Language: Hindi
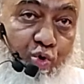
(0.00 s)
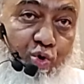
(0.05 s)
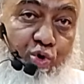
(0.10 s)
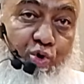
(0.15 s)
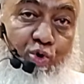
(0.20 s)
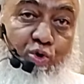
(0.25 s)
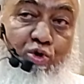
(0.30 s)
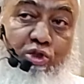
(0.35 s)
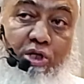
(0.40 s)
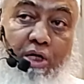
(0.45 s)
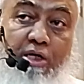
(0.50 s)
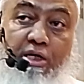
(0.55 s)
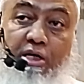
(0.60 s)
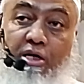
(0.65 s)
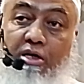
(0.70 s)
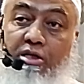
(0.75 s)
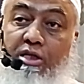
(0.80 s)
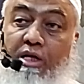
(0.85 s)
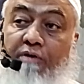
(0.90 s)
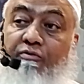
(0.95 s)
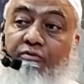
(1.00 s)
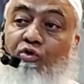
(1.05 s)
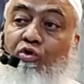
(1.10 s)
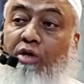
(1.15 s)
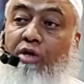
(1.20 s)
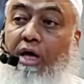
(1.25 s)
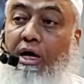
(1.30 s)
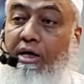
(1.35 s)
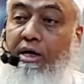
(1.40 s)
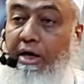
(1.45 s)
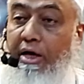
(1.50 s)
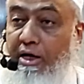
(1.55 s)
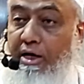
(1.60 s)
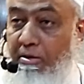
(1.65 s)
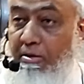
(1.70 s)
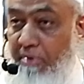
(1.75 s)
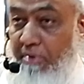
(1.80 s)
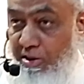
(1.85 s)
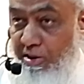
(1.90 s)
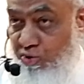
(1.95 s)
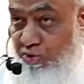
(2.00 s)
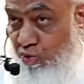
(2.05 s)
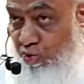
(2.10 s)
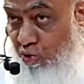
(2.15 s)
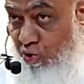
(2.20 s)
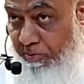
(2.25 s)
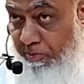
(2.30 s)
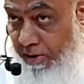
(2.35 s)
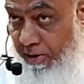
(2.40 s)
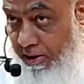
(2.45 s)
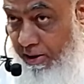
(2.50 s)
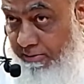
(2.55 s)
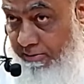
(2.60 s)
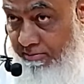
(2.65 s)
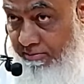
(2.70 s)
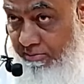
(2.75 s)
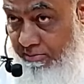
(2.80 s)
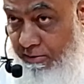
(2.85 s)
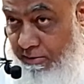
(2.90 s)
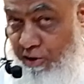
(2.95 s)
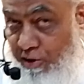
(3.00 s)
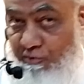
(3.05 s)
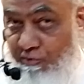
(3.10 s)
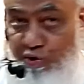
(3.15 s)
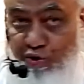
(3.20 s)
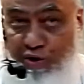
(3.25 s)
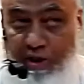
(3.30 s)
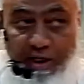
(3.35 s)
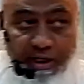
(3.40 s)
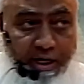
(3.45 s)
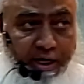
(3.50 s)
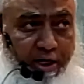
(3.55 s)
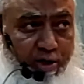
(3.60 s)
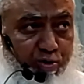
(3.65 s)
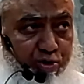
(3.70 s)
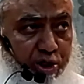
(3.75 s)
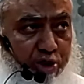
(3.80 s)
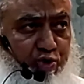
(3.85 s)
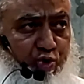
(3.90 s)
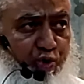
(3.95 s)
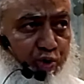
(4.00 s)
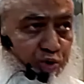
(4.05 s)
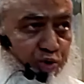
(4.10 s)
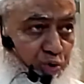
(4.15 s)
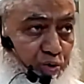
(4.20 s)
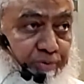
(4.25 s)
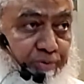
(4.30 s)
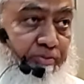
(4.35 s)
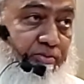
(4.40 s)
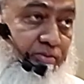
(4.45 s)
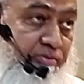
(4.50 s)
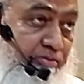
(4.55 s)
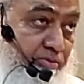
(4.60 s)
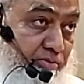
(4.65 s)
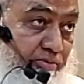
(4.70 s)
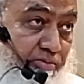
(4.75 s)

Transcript: तो जो खुद रोज़ा नहीं रखता वो क्या कहेगा मरीज़ों को अपने वो तो यही कहेगा रोज़ा छोड़ दो